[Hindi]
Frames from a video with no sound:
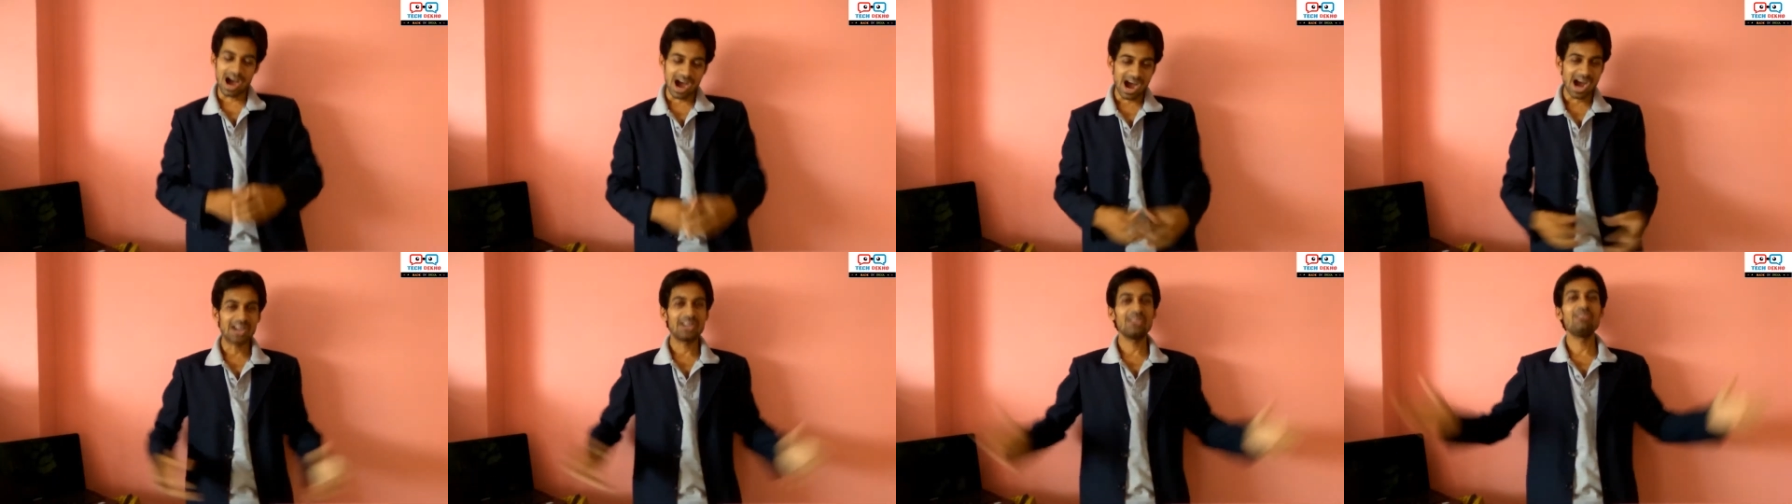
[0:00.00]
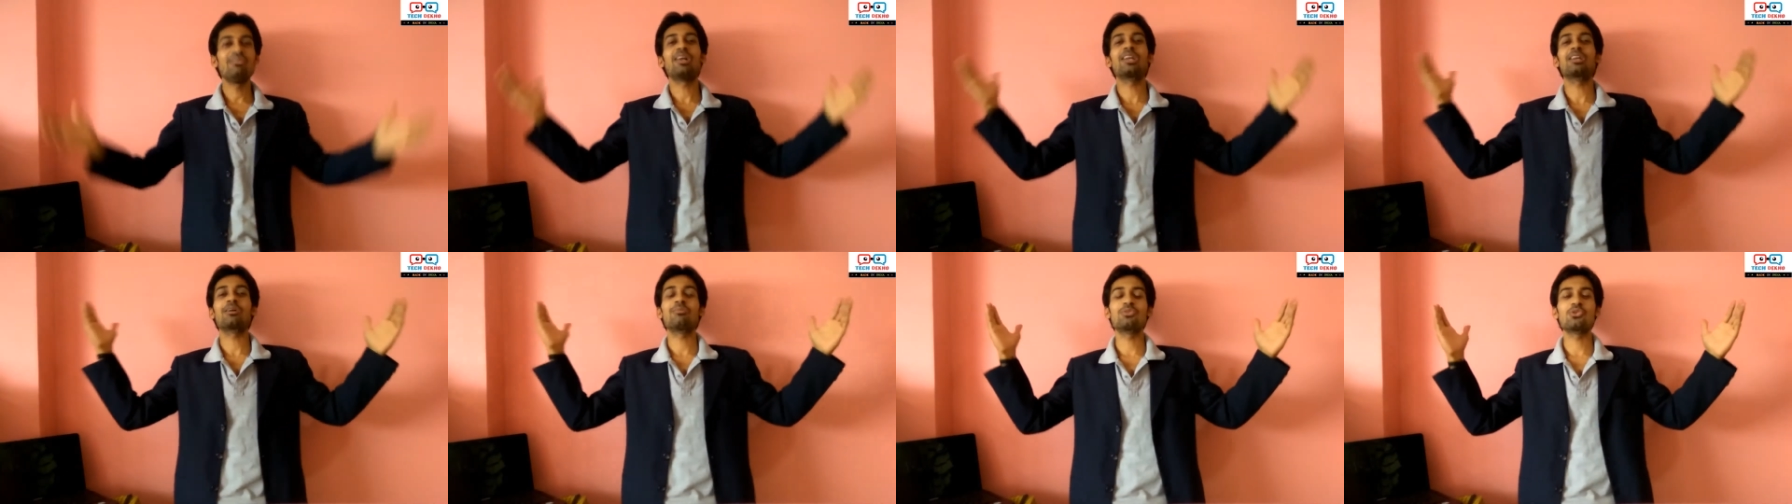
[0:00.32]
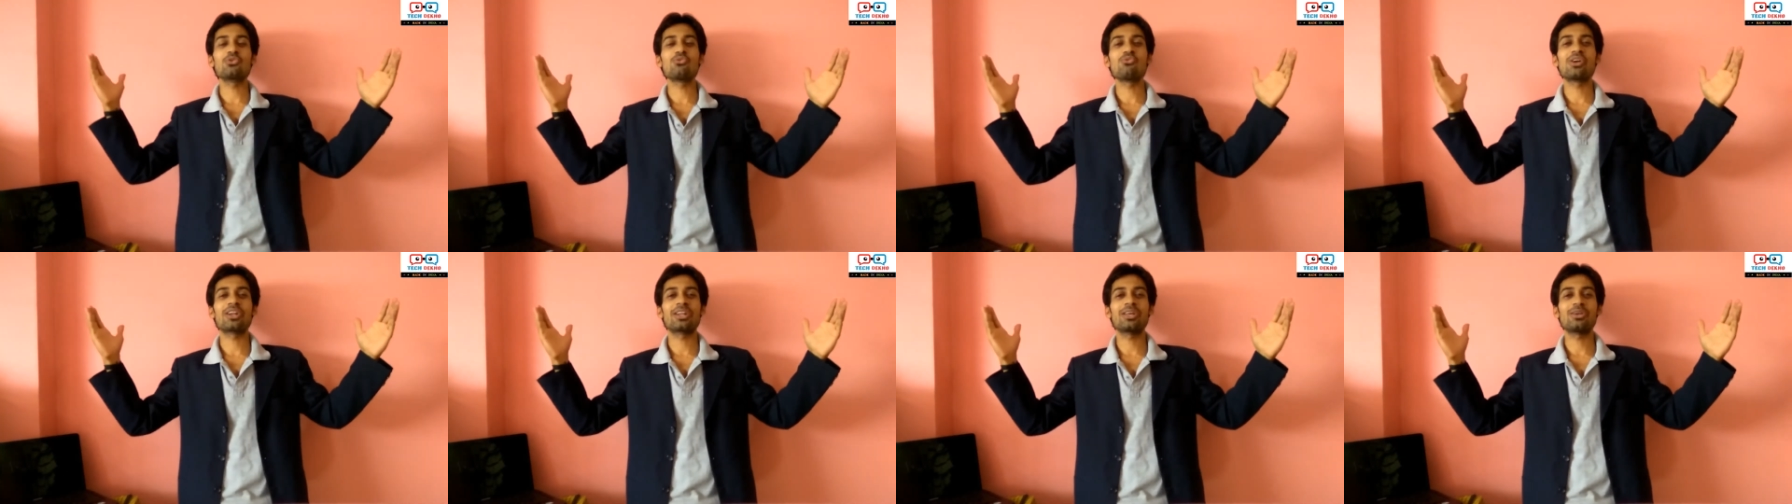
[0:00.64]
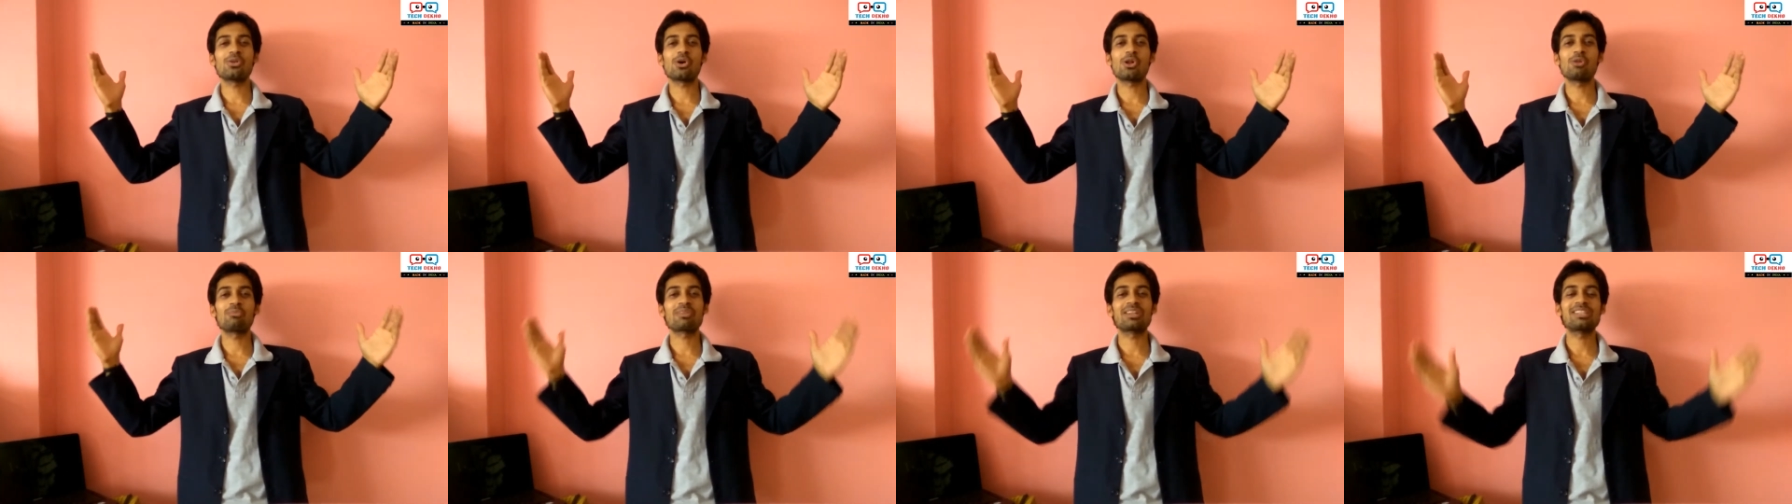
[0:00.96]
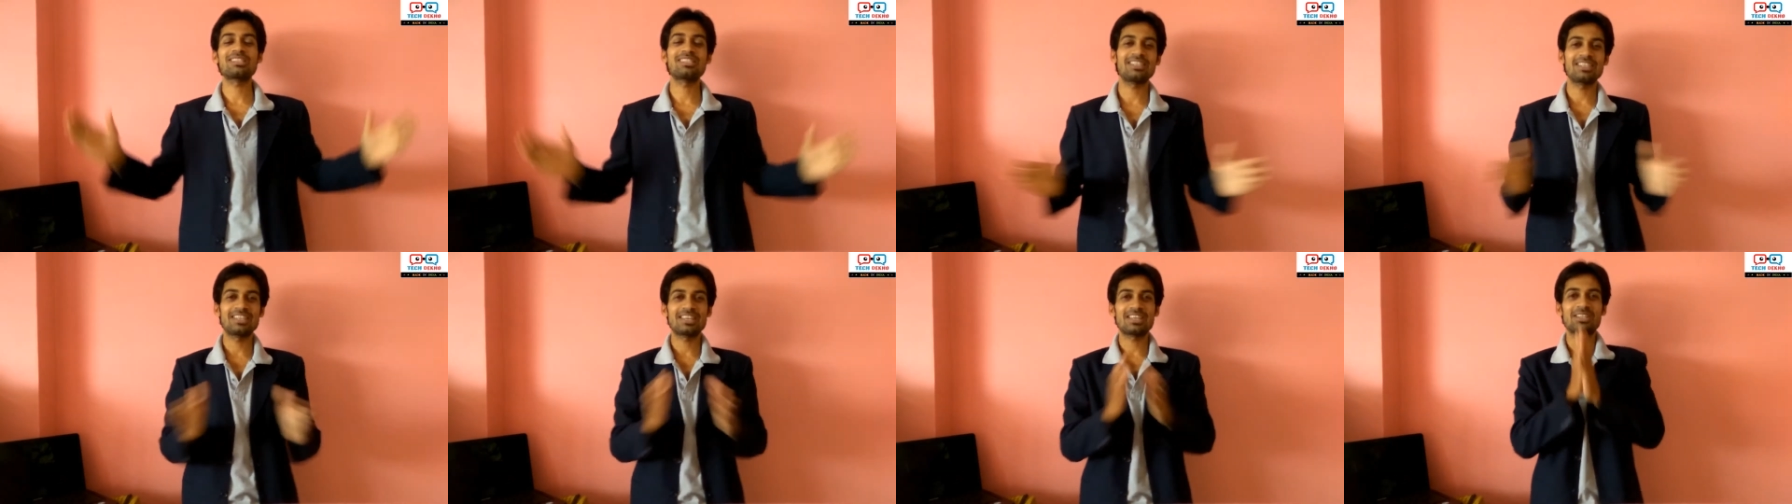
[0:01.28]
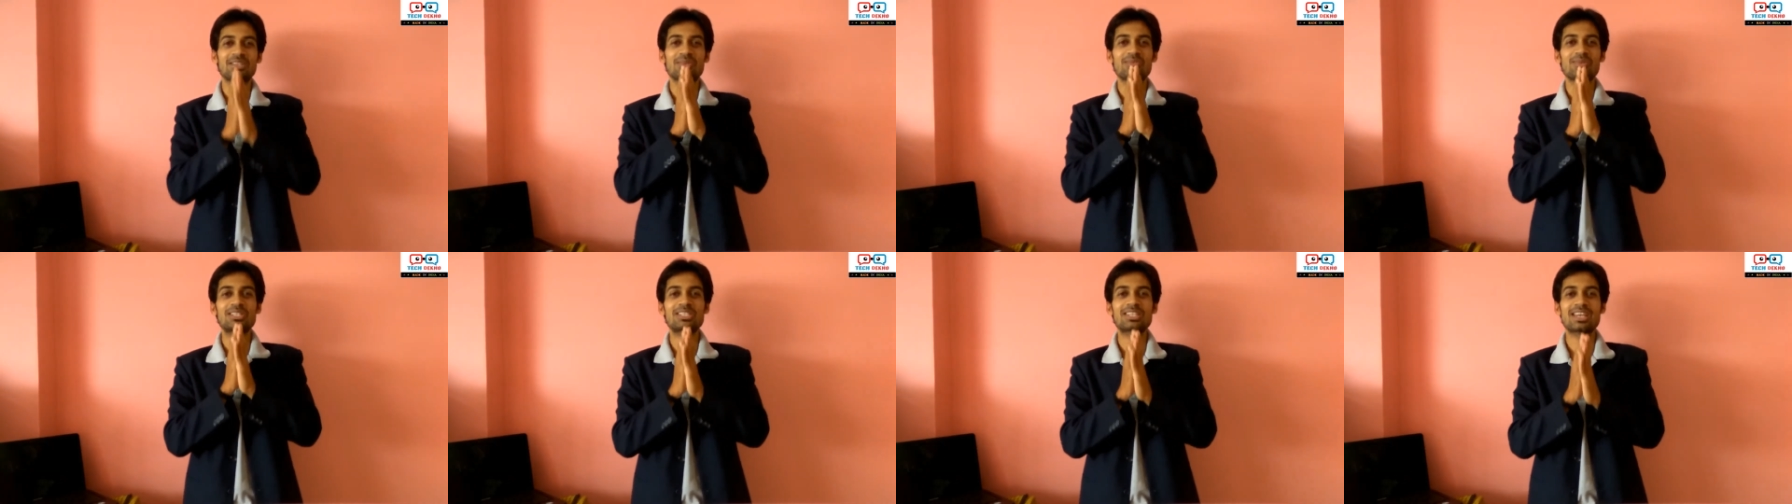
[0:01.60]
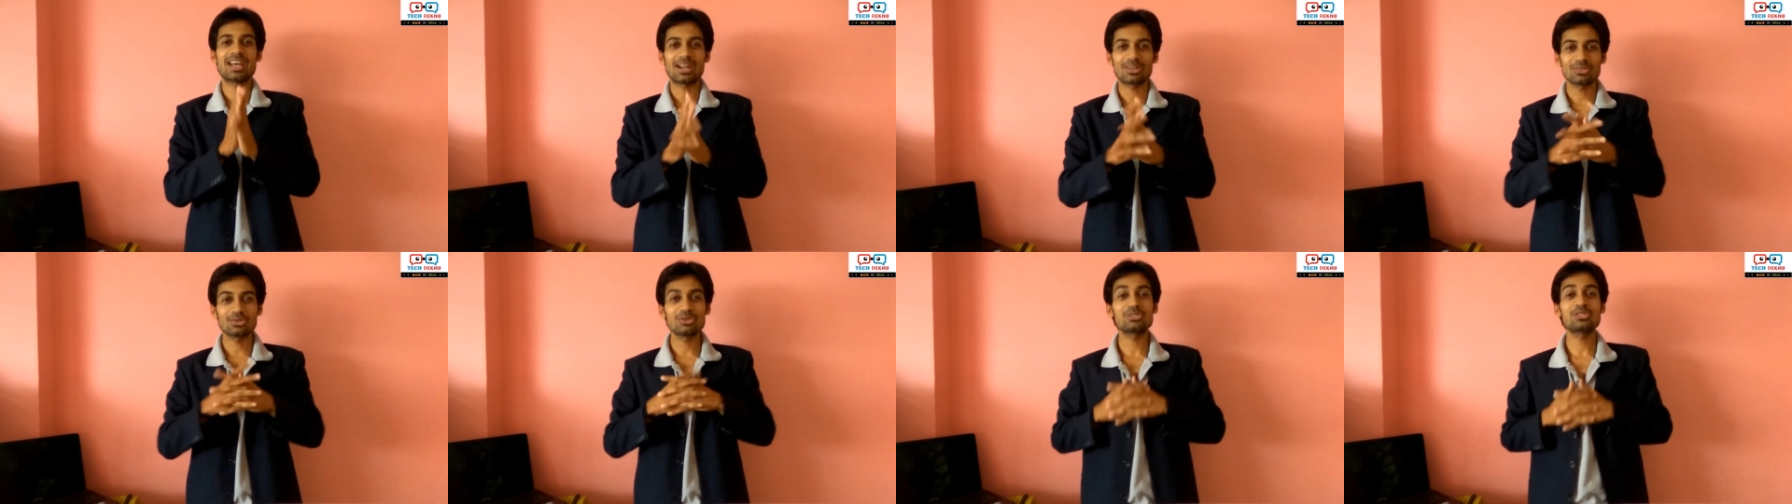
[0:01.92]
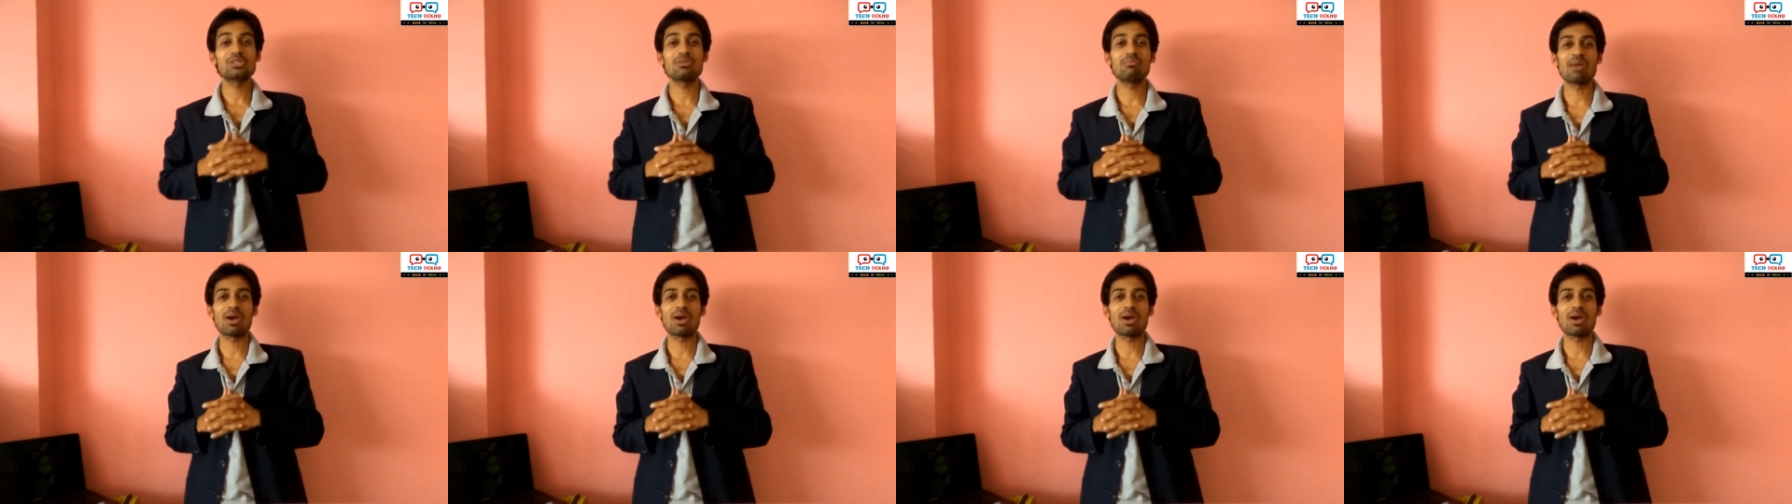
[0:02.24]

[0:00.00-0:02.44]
हार्डी वेलकम टू वन एंड ऑल प्रेजेंट ईयर नमस्कार दोस्तों